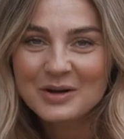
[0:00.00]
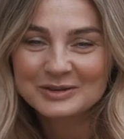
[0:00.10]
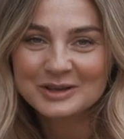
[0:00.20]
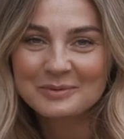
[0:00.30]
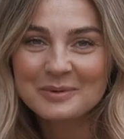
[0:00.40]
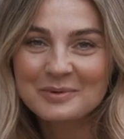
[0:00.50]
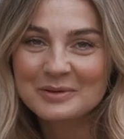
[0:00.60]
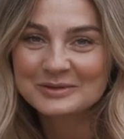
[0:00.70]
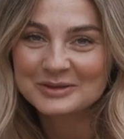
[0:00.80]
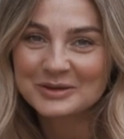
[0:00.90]
o sobie,
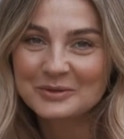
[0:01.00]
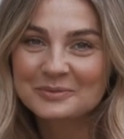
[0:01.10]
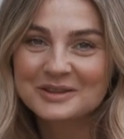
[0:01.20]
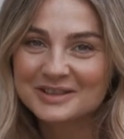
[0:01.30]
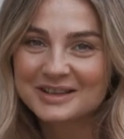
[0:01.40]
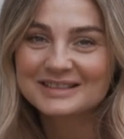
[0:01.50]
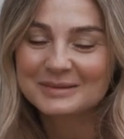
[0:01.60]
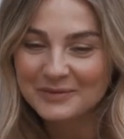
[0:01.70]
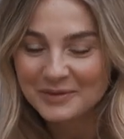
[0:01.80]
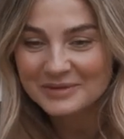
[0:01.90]
bo co się u mnie dzieje,
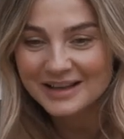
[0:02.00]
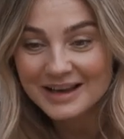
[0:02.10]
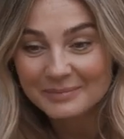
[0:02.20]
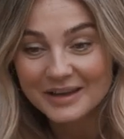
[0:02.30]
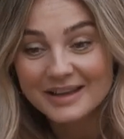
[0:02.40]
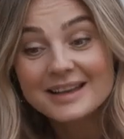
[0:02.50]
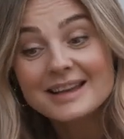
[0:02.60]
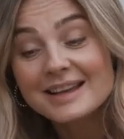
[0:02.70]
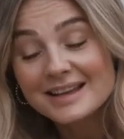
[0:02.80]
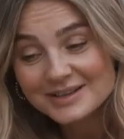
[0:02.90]
sama wiem najlepiej.
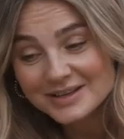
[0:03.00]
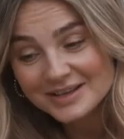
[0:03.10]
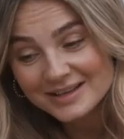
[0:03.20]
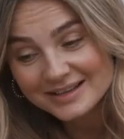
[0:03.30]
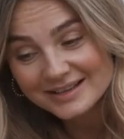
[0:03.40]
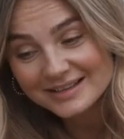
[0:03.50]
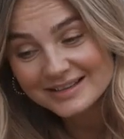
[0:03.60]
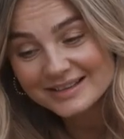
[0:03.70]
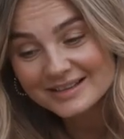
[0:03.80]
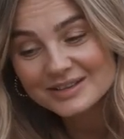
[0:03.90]
I
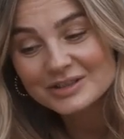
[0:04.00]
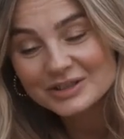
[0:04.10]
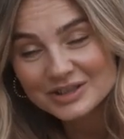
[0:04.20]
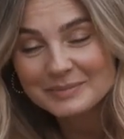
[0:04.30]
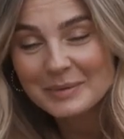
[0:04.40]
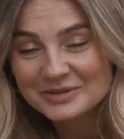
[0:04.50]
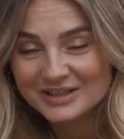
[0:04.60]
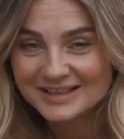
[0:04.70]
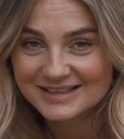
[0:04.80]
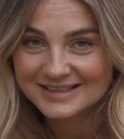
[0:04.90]
trzymam się
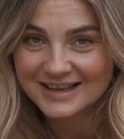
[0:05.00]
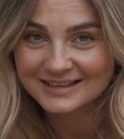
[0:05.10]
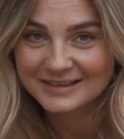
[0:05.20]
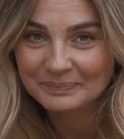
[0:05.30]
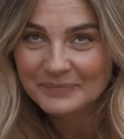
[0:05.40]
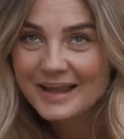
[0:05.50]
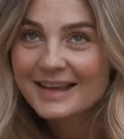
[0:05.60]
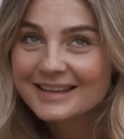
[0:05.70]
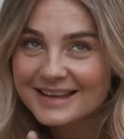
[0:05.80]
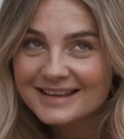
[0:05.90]
tej zasady.
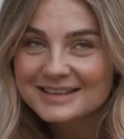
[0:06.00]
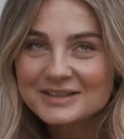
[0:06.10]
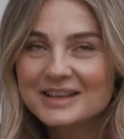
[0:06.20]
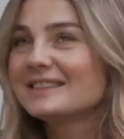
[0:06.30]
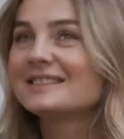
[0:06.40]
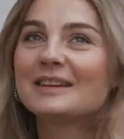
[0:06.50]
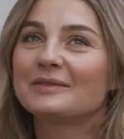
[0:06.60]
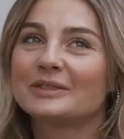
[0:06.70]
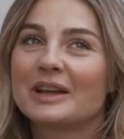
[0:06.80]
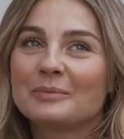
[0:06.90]
Kiedyś, kiedyś,
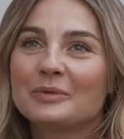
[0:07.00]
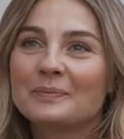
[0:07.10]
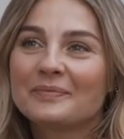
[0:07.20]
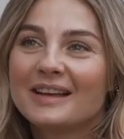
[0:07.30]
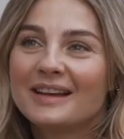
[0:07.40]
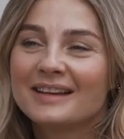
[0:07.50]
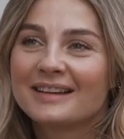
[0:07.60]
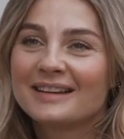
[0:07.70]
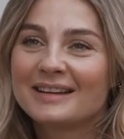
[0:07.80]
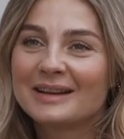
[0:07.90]
dawno temu,
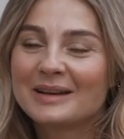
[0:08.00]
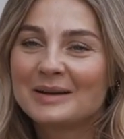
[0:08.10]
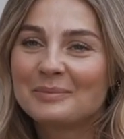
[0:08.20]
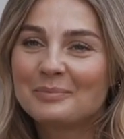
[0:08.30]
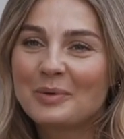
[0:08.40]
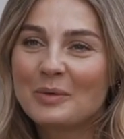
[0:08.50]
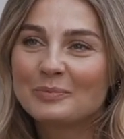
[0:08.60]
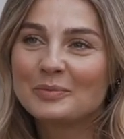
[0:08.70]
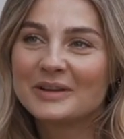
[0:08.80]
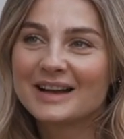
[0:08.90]
po
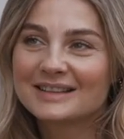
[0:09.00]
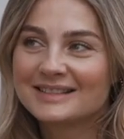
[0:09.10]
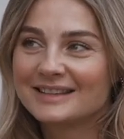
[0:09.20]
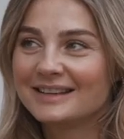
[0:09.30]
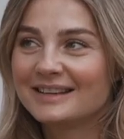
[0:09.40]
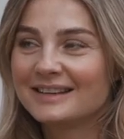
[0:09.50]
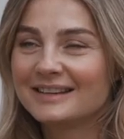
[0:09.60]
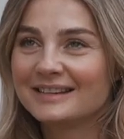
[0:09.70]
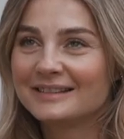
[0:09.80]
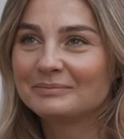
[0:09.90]

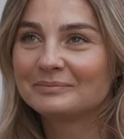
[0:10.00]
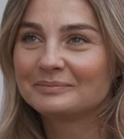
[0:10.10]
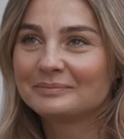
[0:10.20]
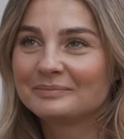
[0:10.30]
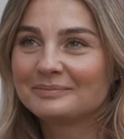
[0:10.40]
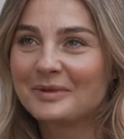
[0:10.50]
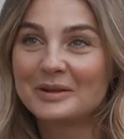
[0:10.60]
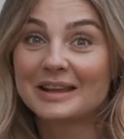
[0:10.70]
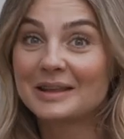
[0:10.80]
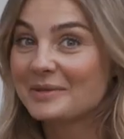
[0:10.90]
publikacji
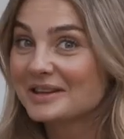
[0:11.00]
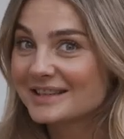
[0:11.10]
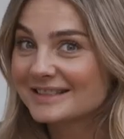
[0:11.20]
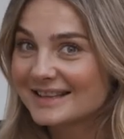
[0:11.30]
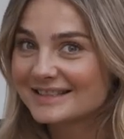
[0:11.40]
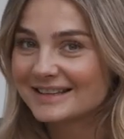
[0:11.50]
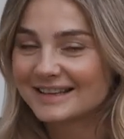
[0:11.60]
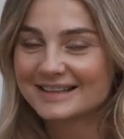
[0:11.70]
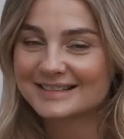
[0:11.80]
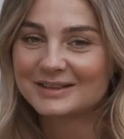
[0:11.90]
mojej takiej pierwszej sesji
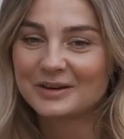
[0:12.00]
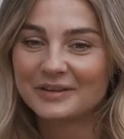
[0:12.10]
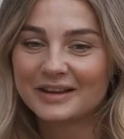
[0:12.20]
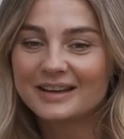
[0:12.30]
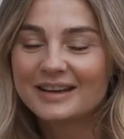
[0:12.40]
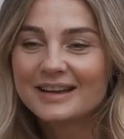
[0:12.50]
gazetowej,